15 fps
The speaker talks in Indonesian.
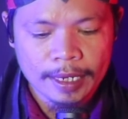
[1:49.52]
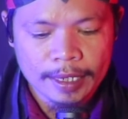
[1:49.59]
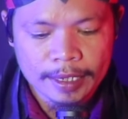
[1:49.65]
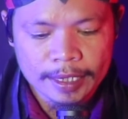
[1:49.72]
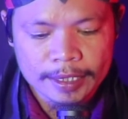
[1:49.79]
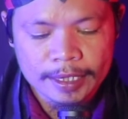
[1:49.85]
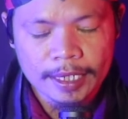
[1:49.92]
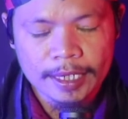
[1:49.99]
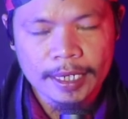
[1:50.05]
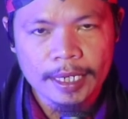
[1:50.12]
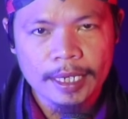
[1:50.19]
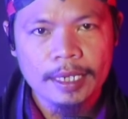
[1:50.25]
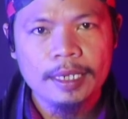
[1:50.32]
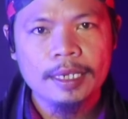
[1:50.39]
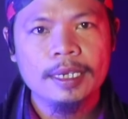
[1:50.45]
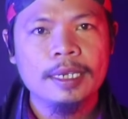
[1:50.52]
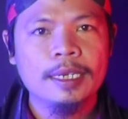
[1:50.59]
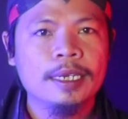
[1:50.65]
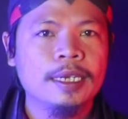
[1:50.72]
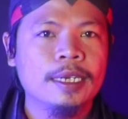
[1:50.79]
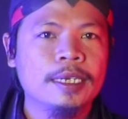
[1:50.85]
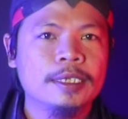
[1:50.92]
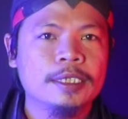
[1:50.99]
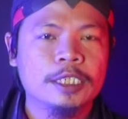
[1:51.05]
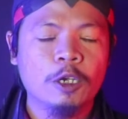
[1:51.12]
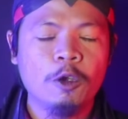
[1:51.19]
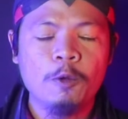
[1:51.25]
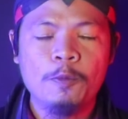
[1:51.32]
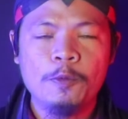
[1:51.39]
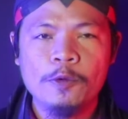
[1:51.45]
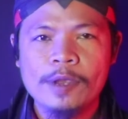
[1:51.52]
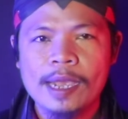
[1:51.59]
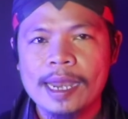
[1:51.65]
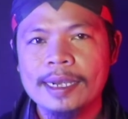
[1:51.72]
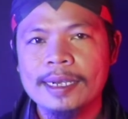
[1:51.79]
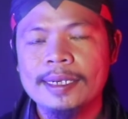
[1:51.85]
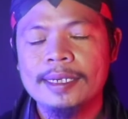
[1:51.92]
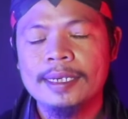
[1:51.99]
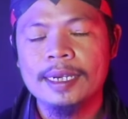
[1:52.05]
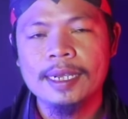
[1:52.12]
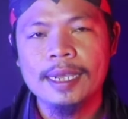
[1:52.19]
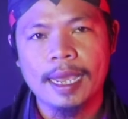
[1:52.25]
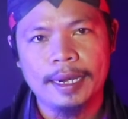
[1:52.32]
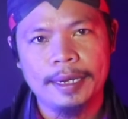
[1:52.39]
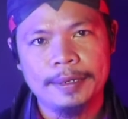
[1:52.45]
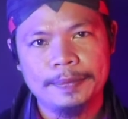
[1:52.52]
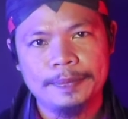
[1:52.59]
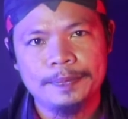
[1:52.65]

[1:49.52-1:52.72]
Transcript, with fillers: Di sini sehubungan dengan